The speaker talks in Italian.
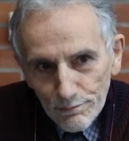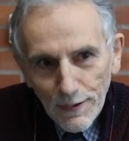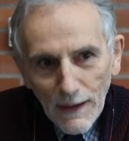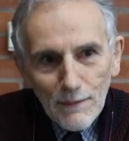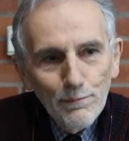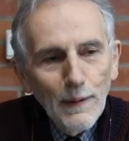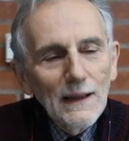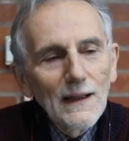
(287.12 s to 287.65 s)

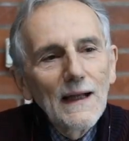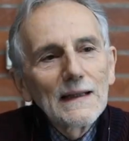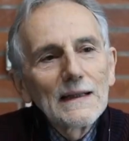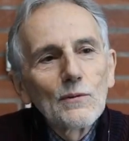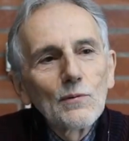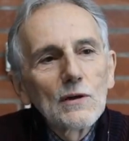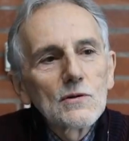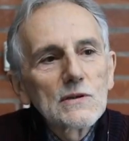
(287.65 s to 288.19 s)
per parlare
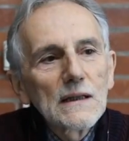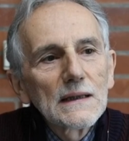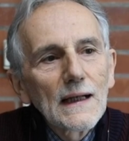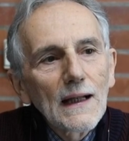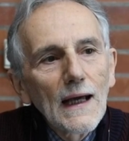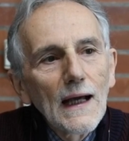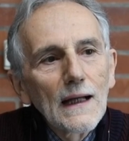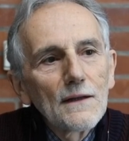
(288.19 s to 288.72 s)
di qualcosa di
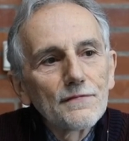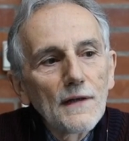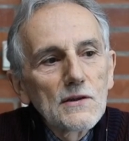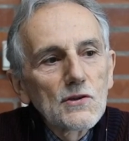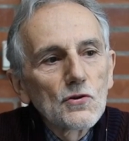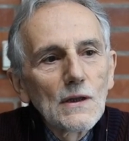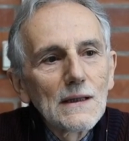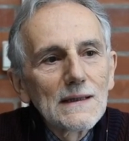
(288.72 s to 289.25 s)
reale
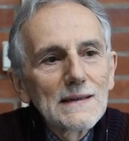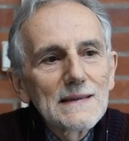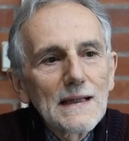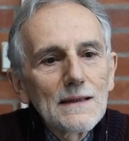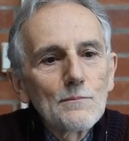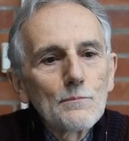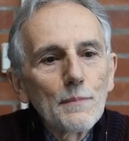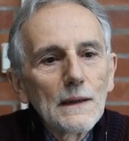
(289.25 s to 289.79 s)
faccio degli
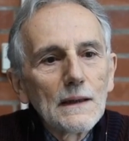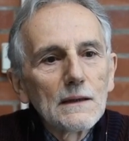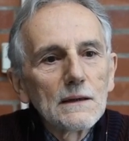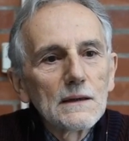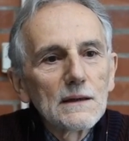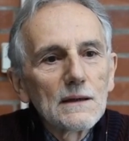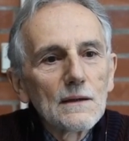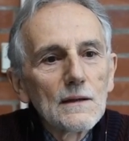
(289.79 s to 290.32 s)
esempi.
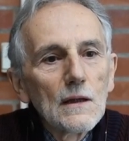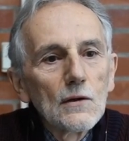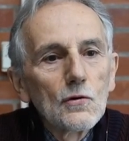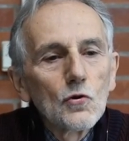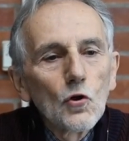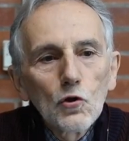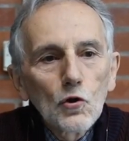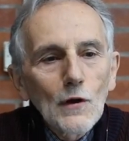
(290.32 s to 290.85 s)
Eh,
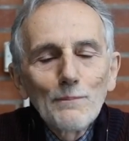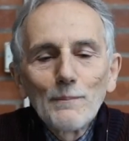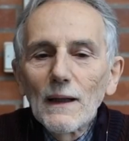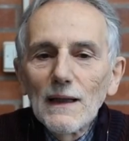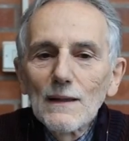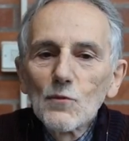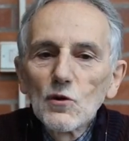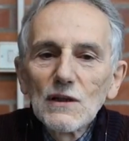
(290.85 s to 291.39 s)
noi ora
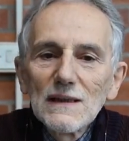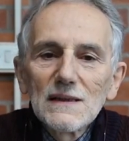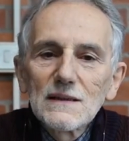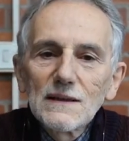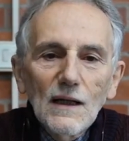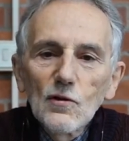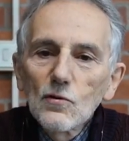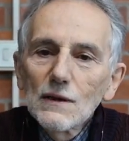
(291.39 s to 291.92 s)
parliamo di
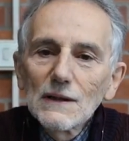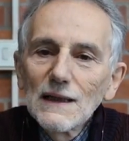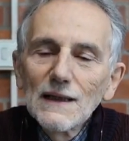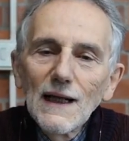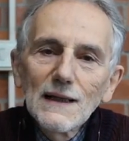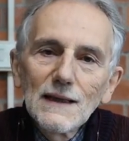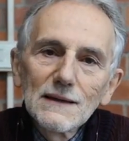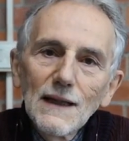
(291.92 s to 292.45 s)

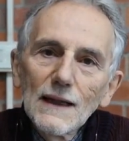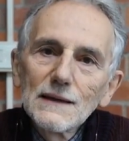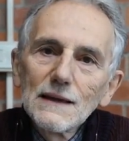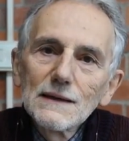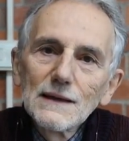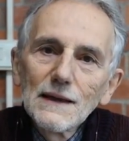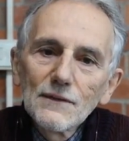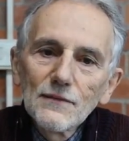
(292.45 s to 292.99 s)
straordinarietà di
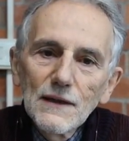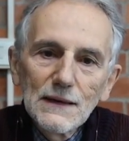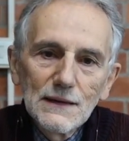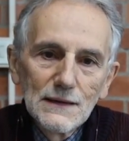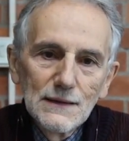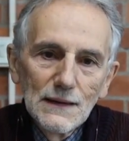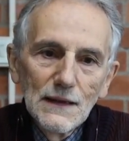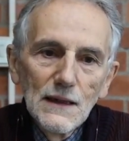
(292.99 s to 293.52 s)

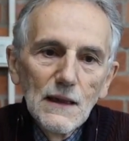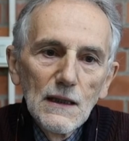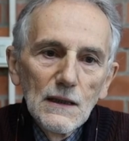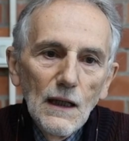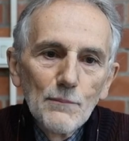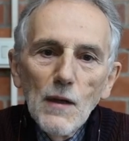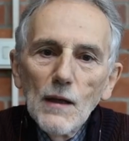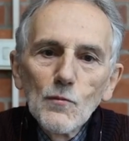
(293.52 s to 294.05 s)
interventi,
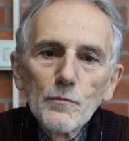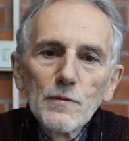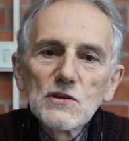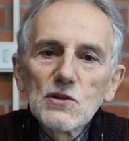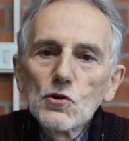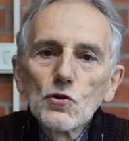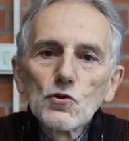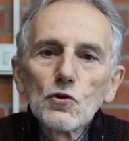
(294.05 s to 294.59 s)
abbiamo
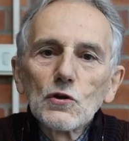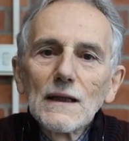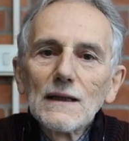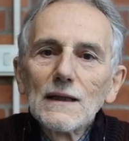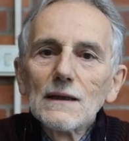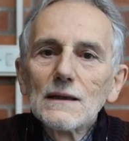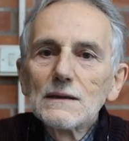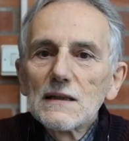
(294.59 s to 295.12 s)
bisogno
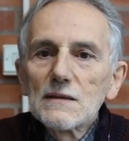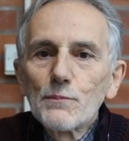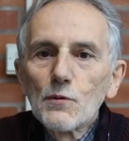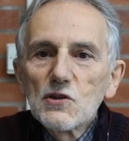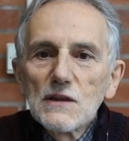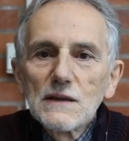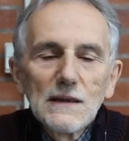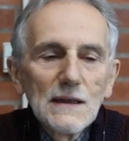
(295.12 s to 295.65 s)
dei
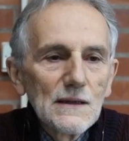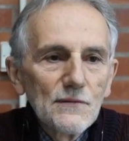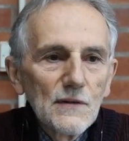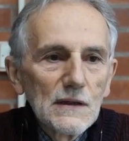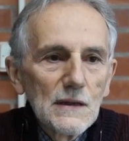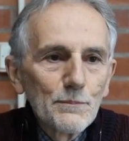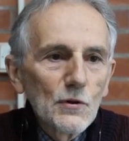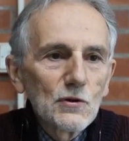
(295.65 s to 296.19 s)

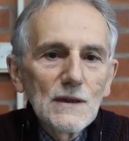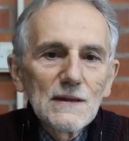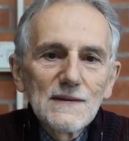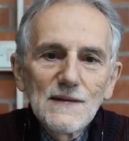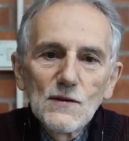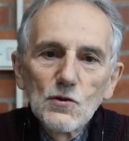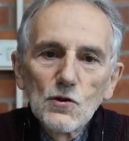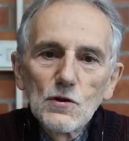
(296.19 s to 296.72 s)
dispositivi di
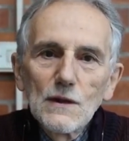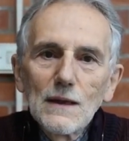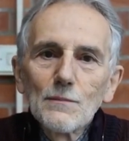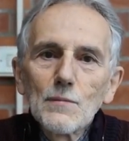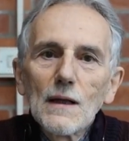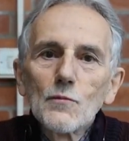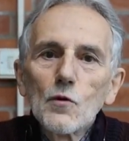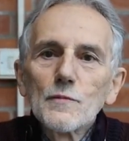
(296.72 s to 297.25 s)
protezione,
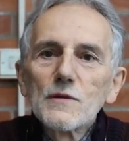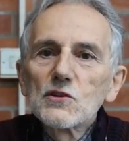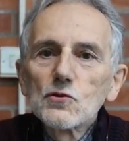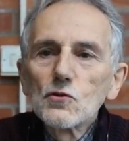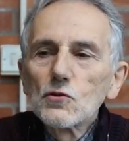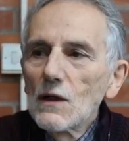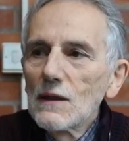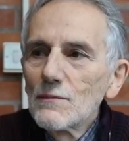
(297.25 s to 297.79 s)
abbiamo
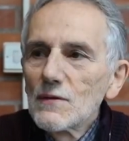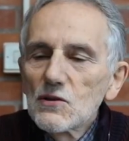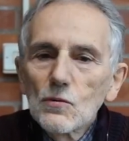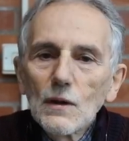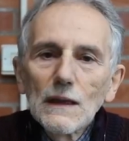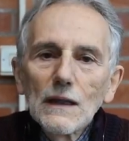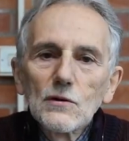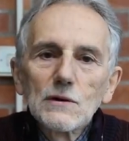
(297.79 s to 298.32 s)
bisogno delle
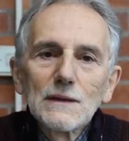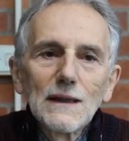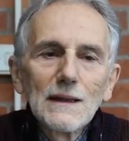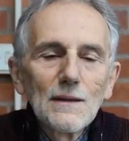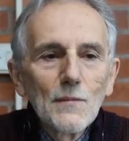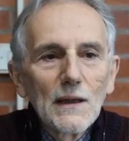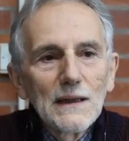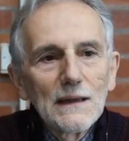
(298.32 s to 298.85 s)
misure di
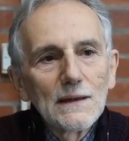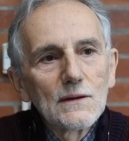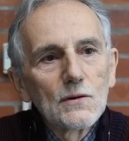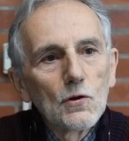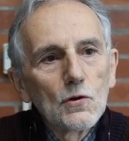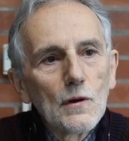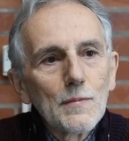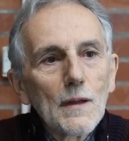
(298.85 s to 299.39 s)

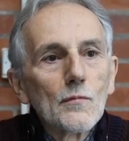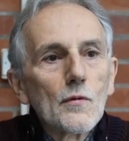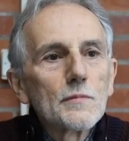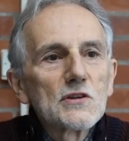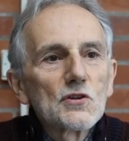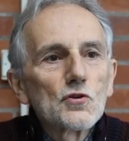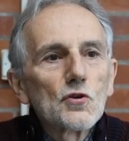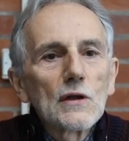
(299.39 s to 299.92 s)
contenimento, abbiamo
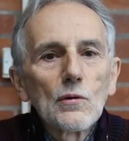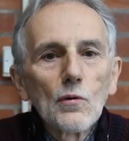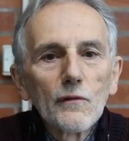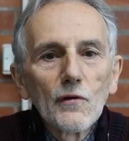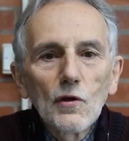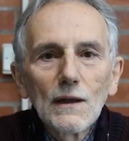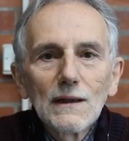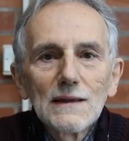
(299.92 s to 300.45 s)
bisogno di
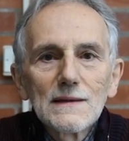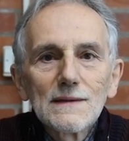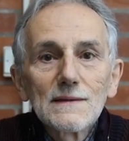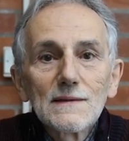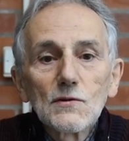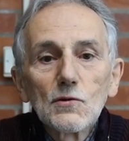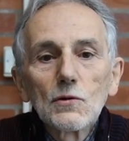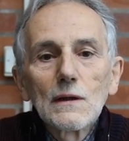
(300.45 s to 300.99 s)
nuove
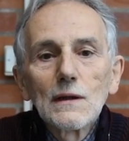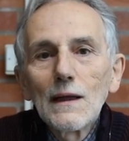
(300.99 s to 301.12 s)
organizzazioni.